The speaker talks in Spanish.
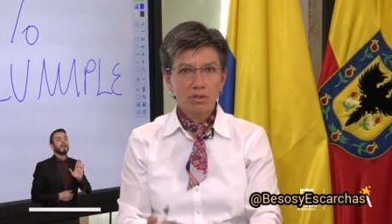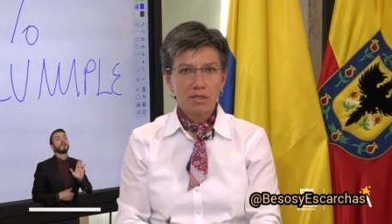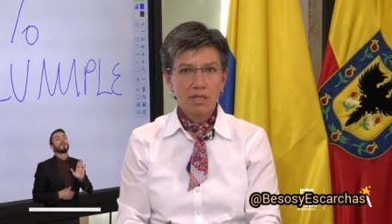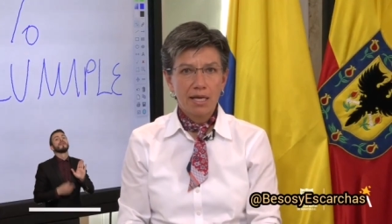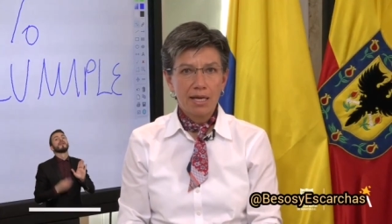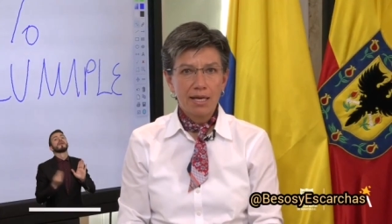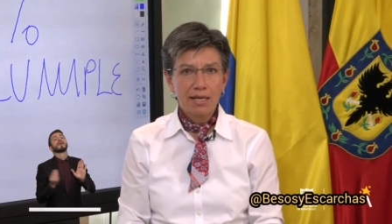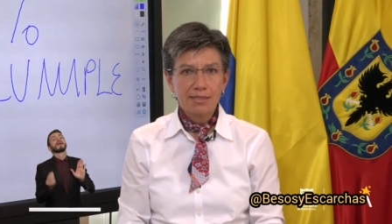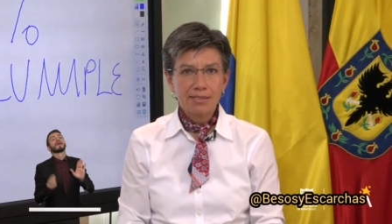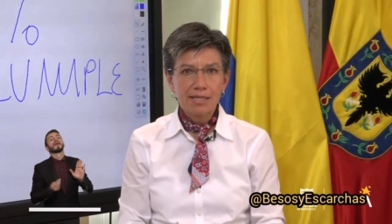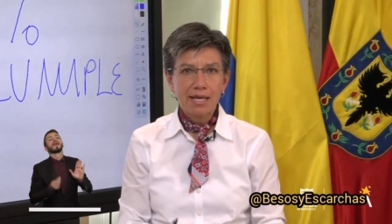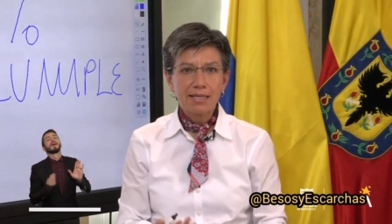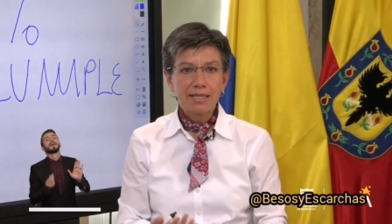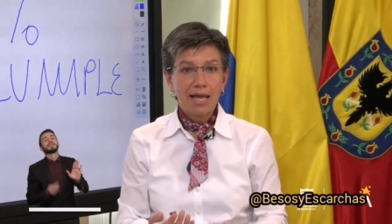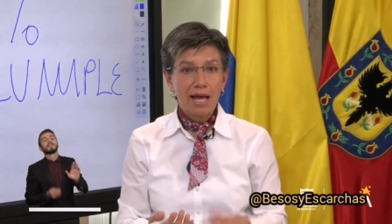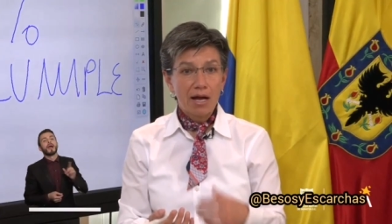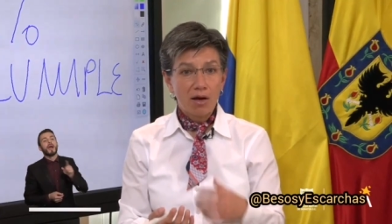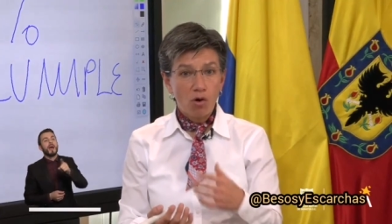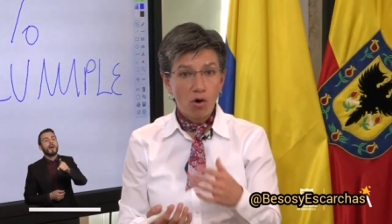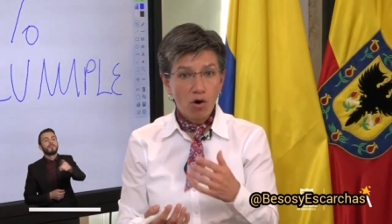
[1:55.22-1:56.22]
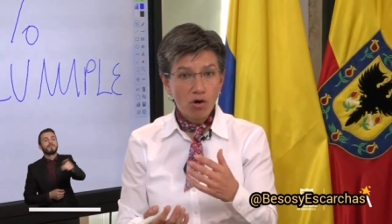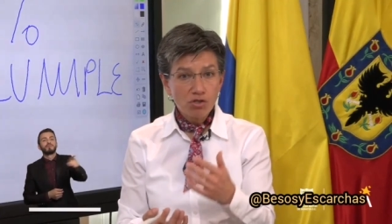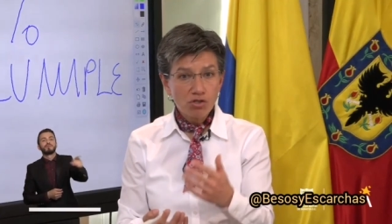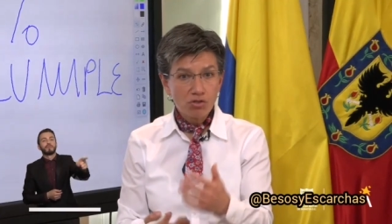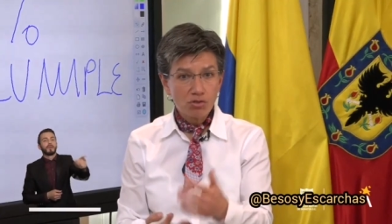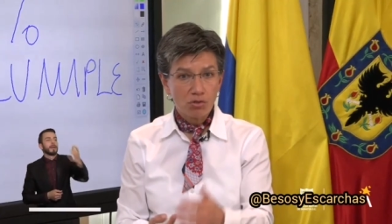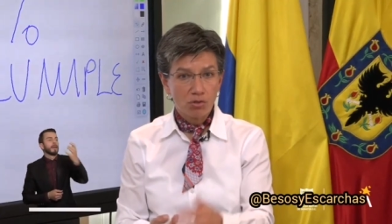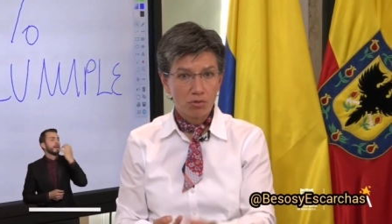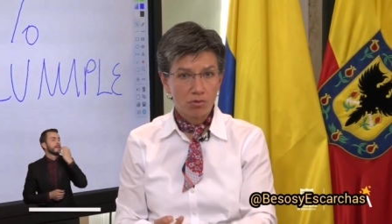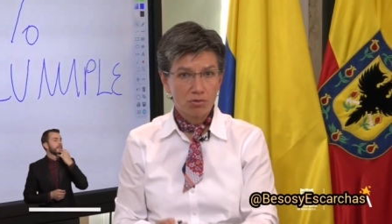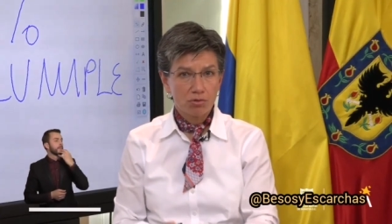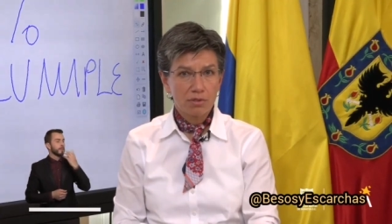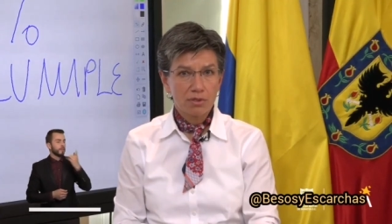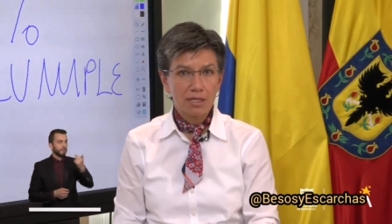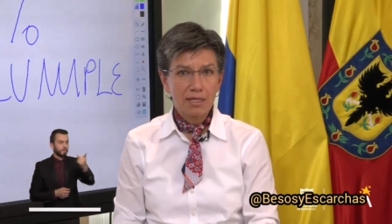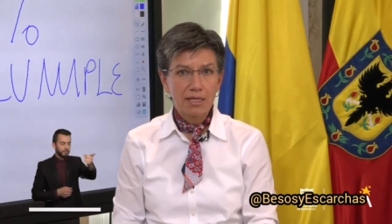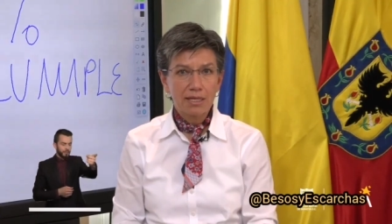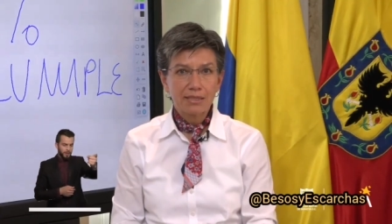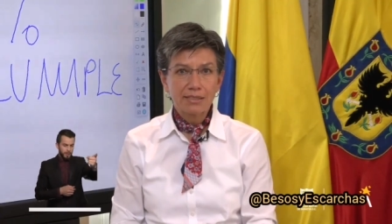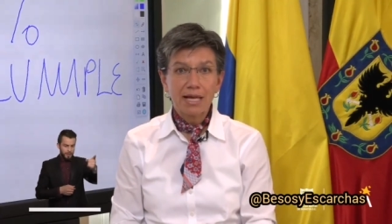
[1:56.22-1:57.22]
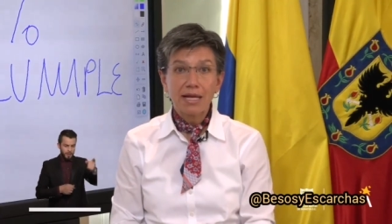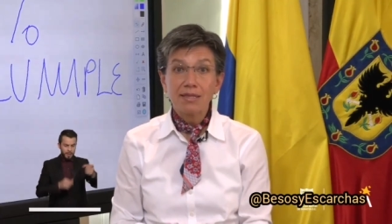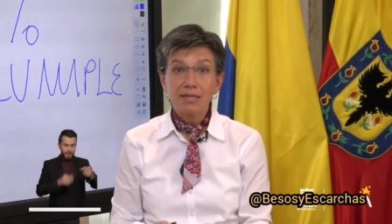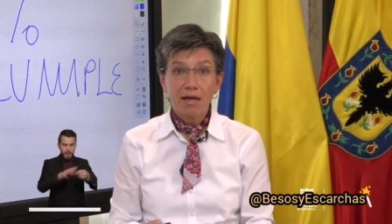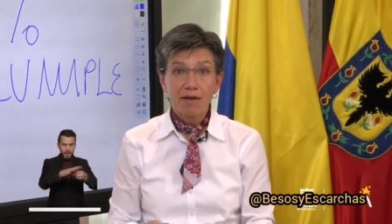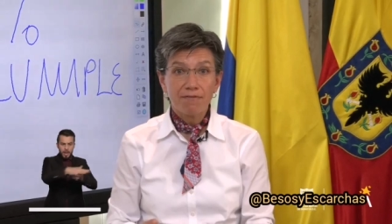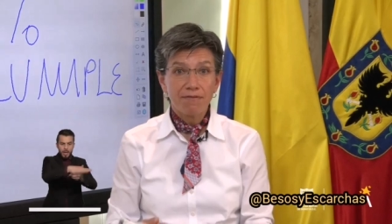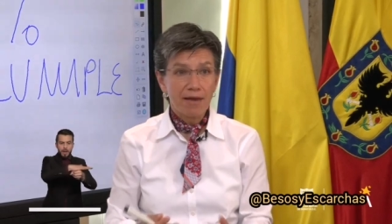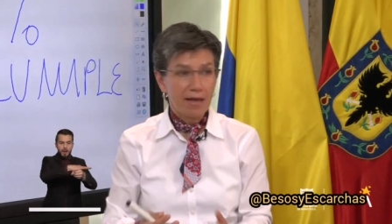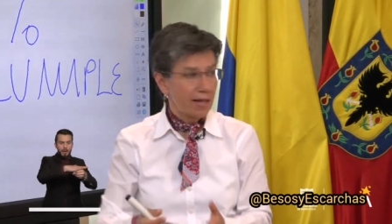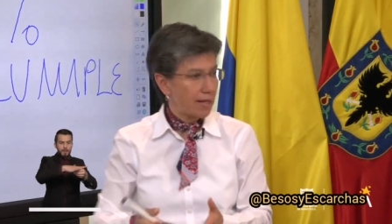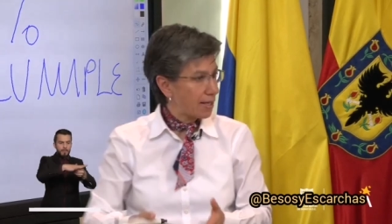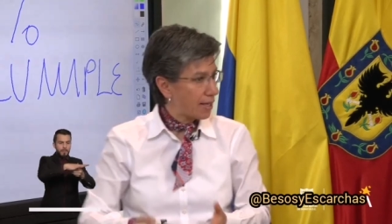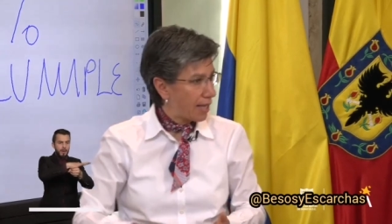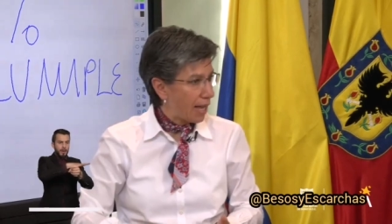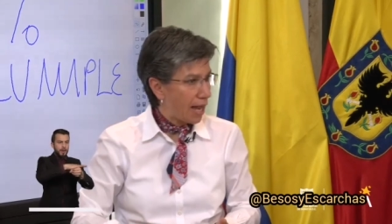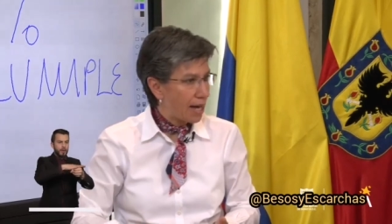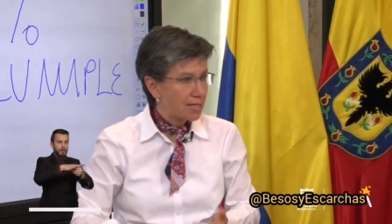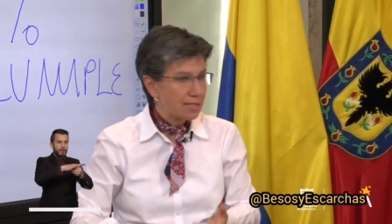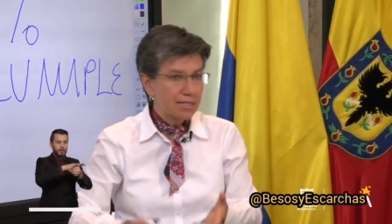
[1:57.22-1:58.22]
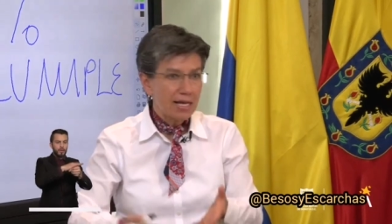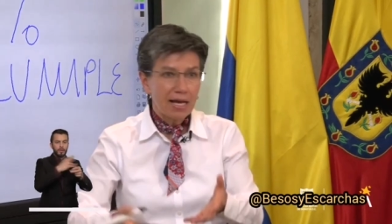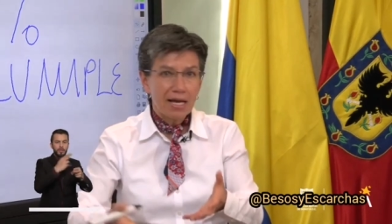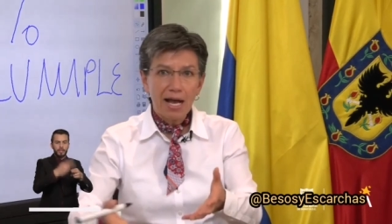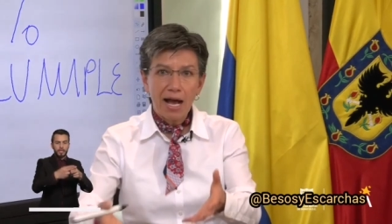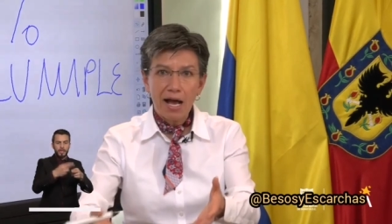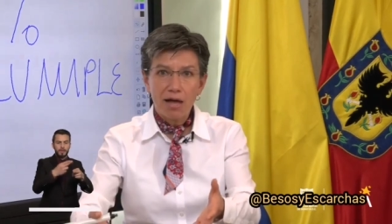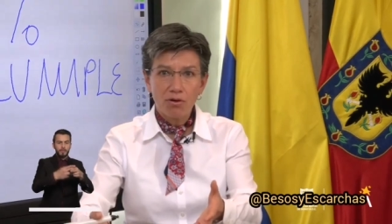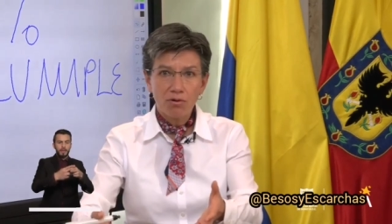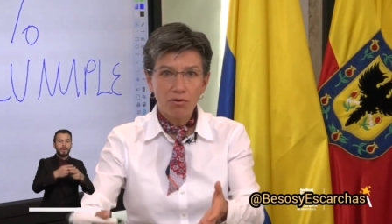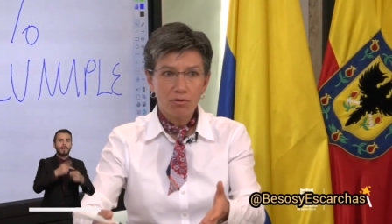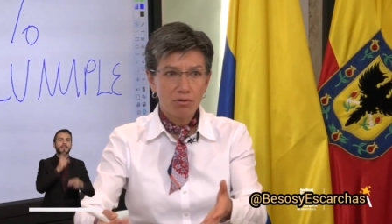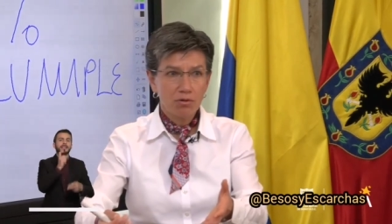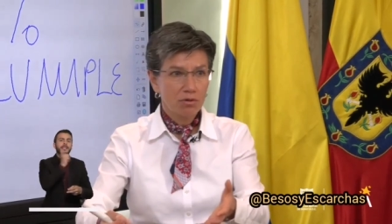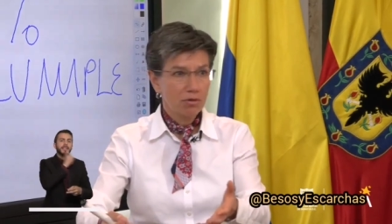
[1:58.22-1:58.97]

del 7 de agosto, de Santa Fe, que han sacado,